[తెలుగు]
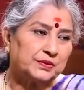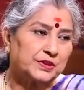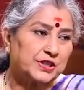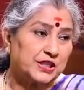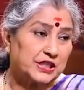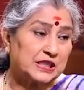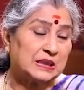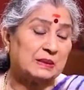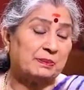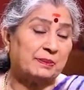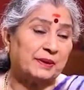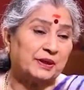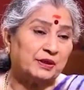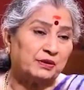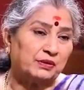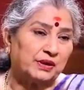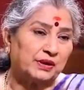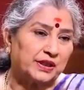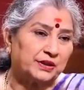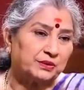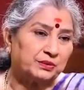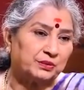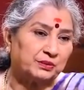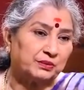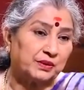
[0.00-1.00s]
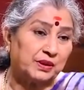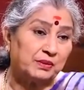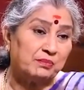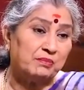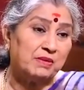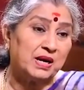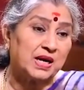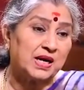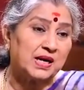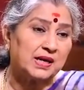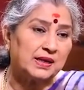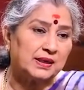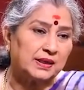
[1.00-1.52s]
చింతపండు లేదు
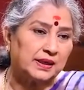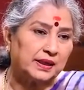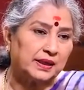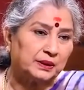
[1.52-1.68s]
నిమ్మకాయ